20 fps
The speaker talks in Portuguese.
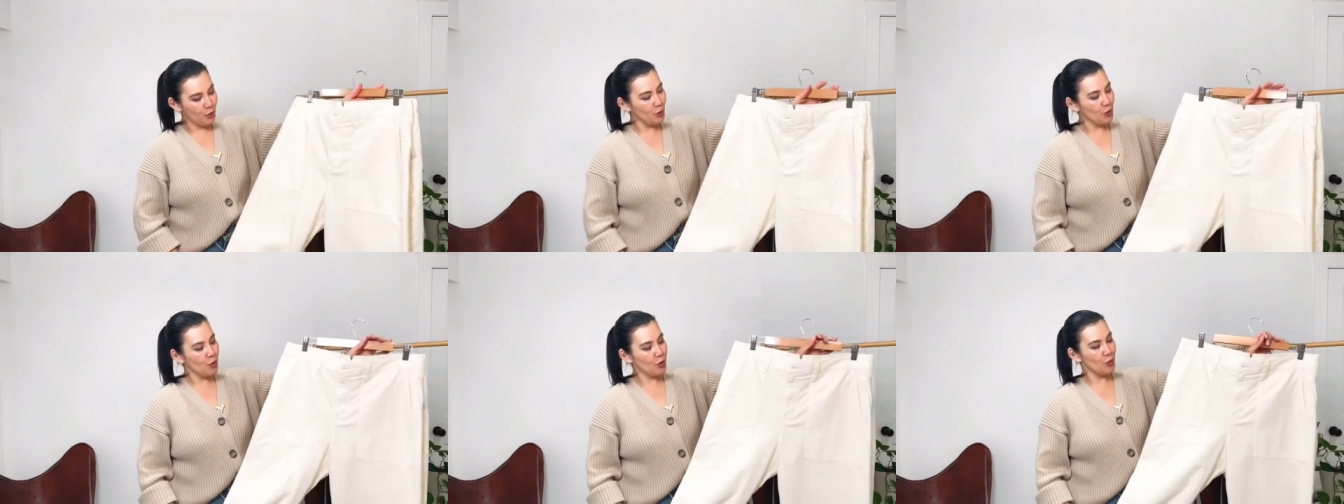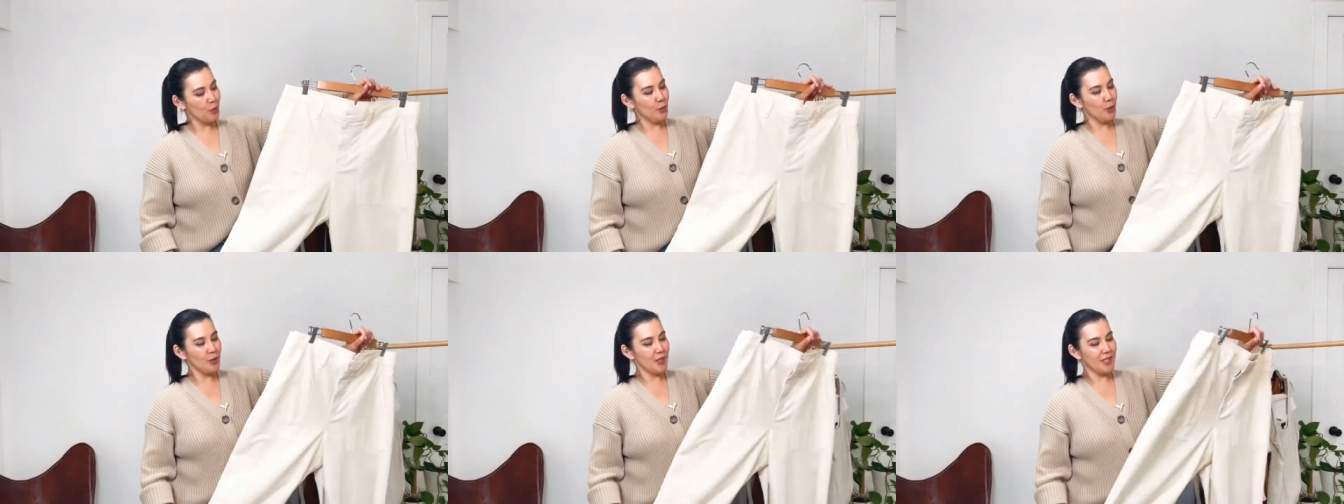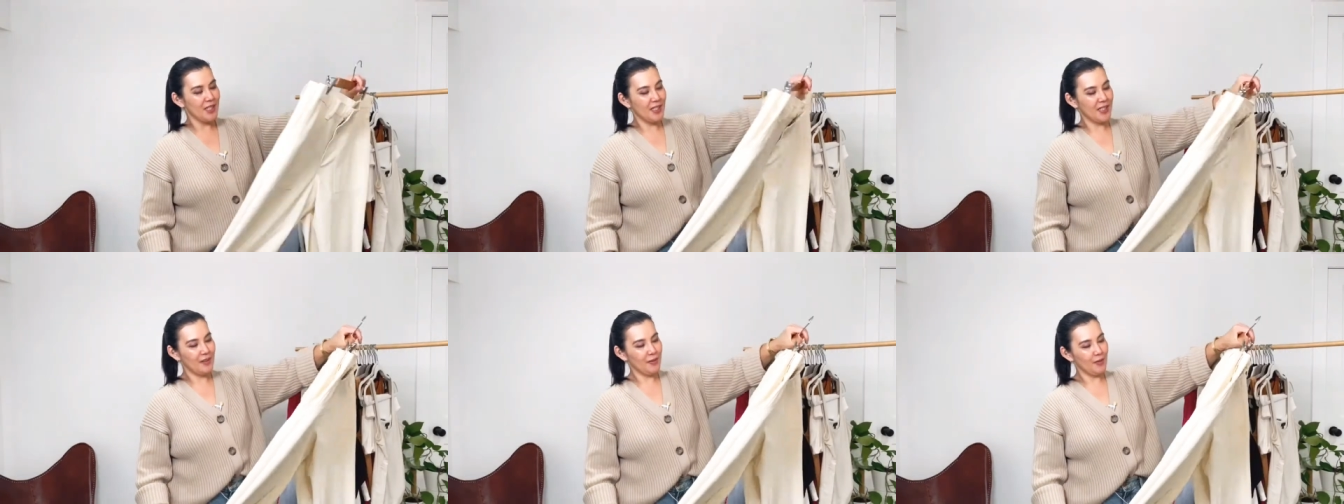uso
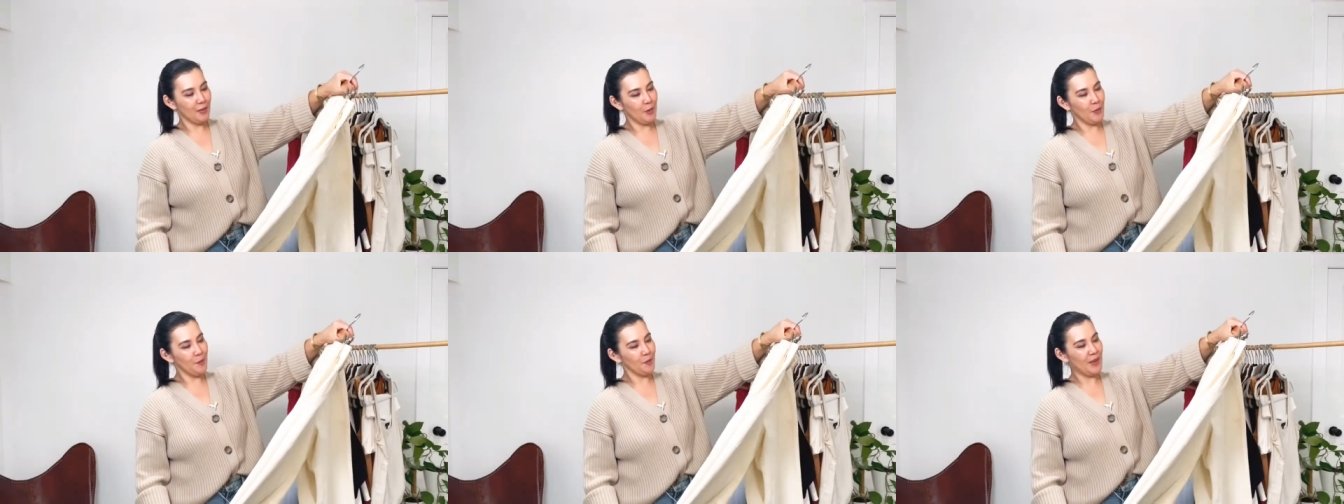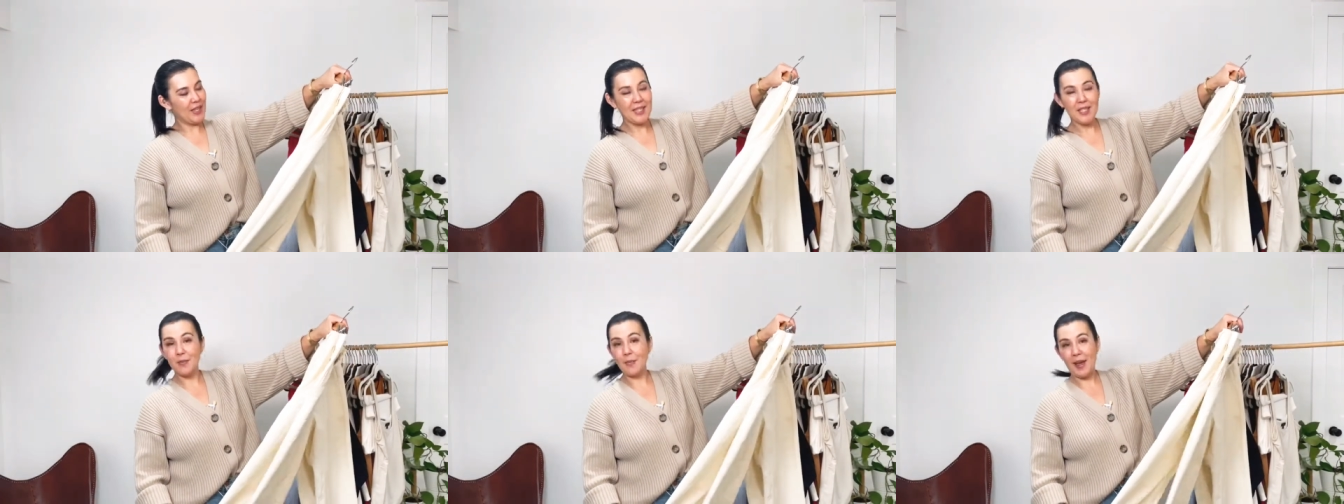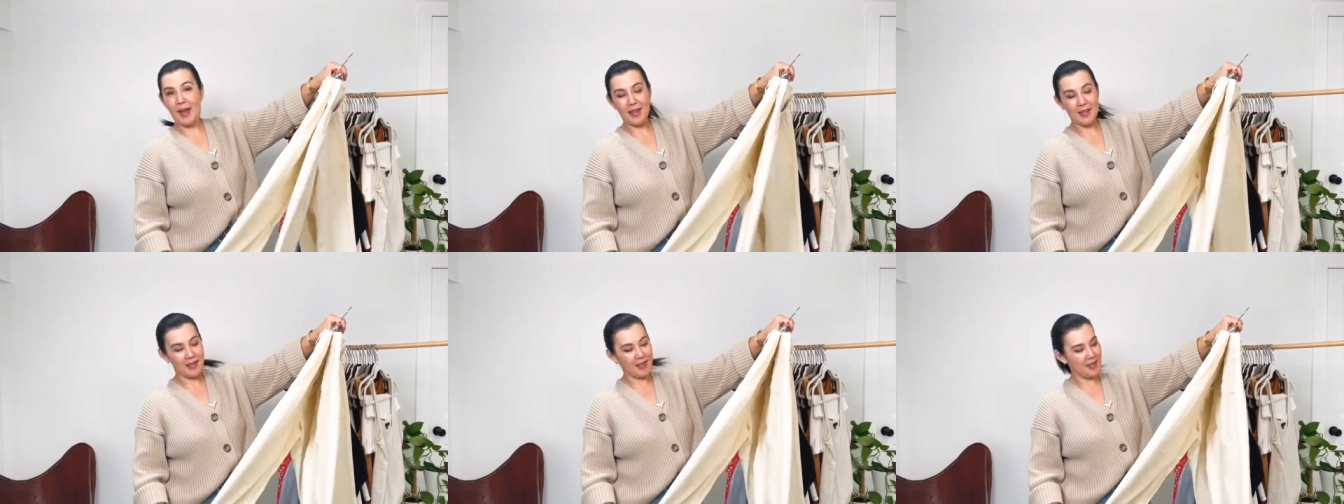possível das
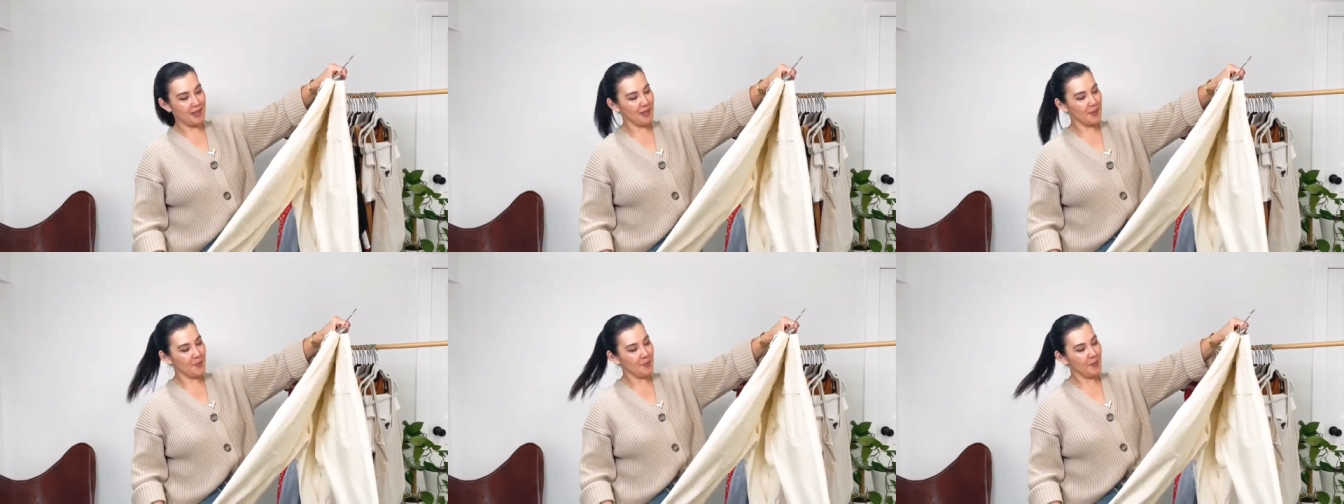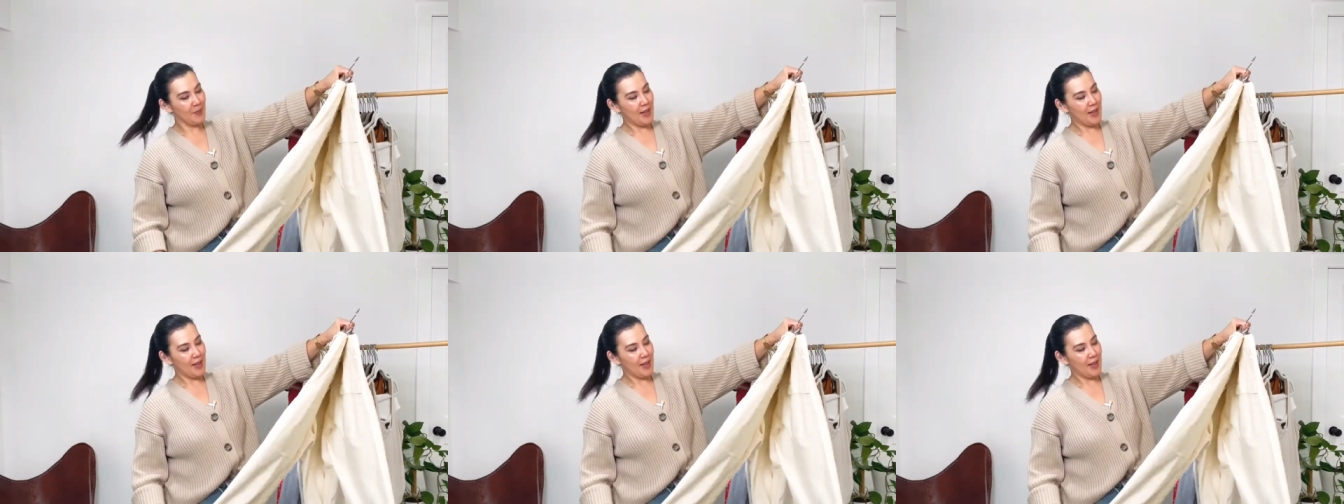peças.